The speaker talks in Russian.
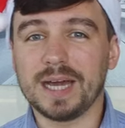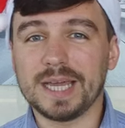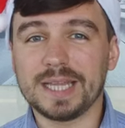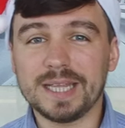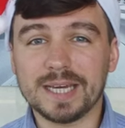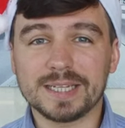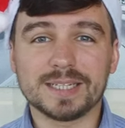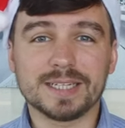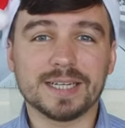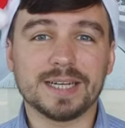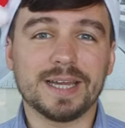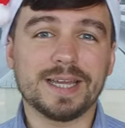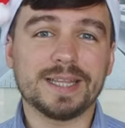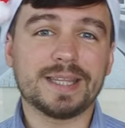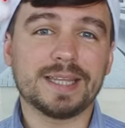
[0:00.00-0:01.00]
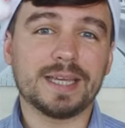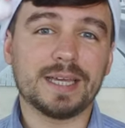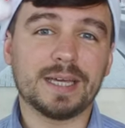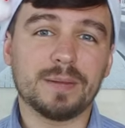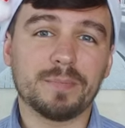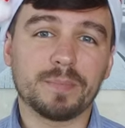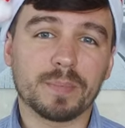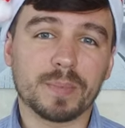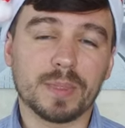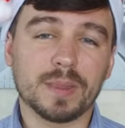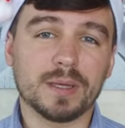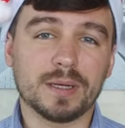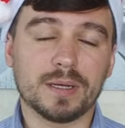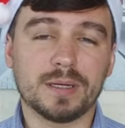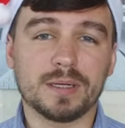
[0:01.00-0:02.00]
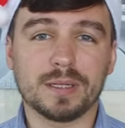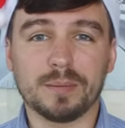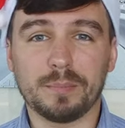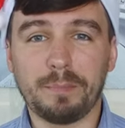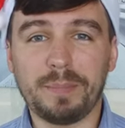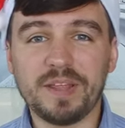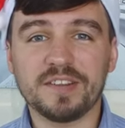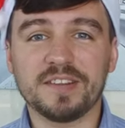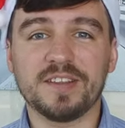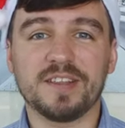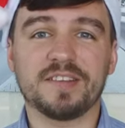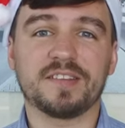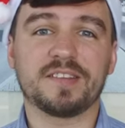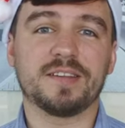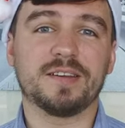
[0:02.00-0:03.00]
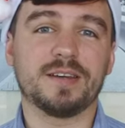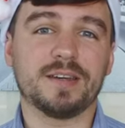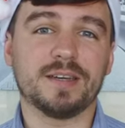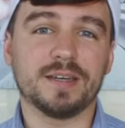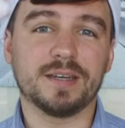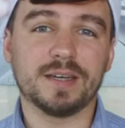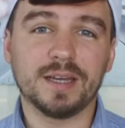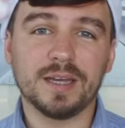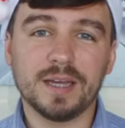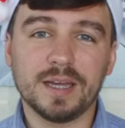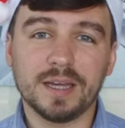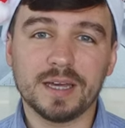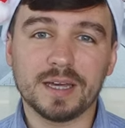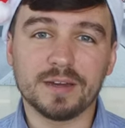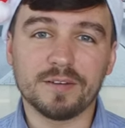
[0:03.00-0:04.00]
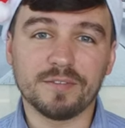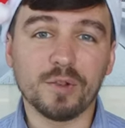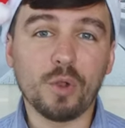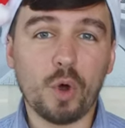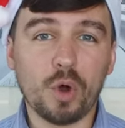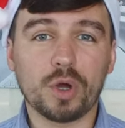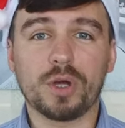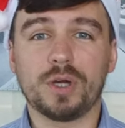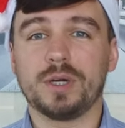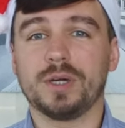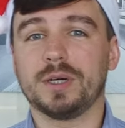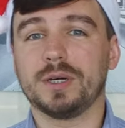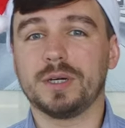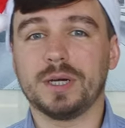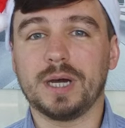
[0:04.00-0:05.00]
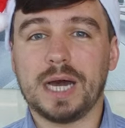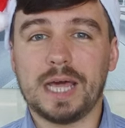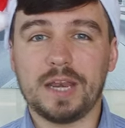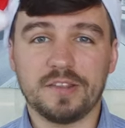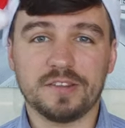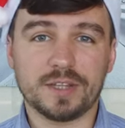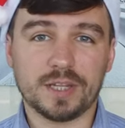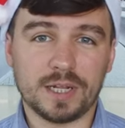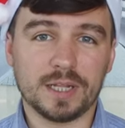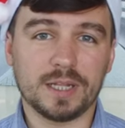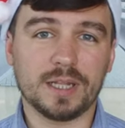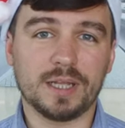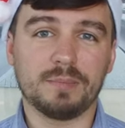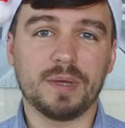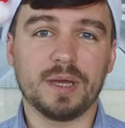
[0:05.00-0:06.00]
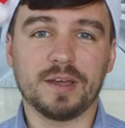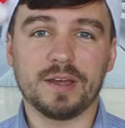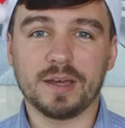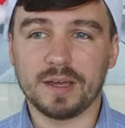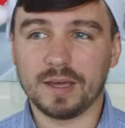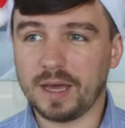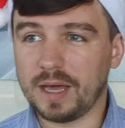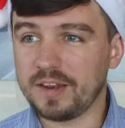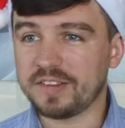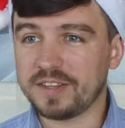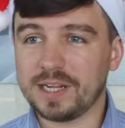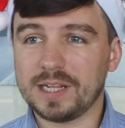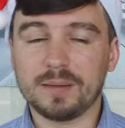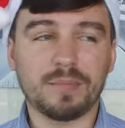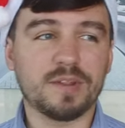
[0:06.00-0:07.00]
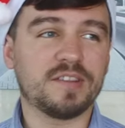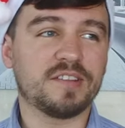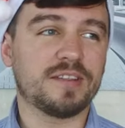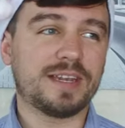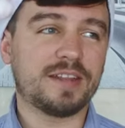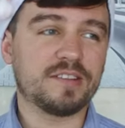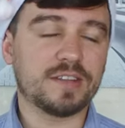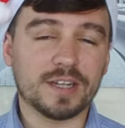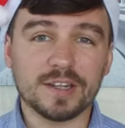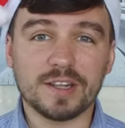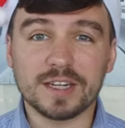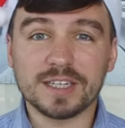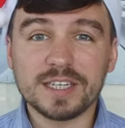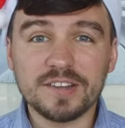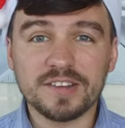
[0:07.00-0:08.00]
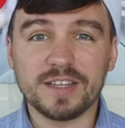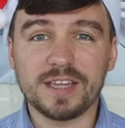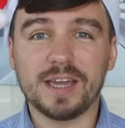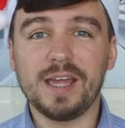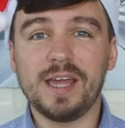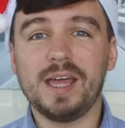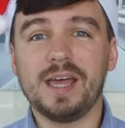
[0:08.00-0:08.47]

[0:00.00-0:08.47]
И также это бизнес влог о ресторанном, о ресторанном бизнесе, о ресторанной жизни,